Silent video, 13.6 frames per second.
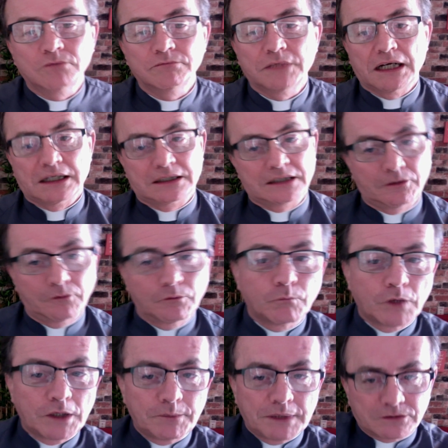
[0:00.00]
aquí
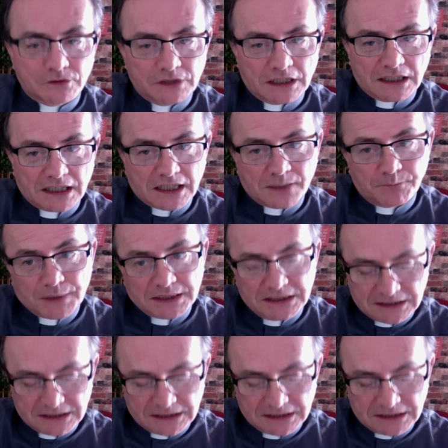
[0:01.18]
vuelve a sonar la campanita.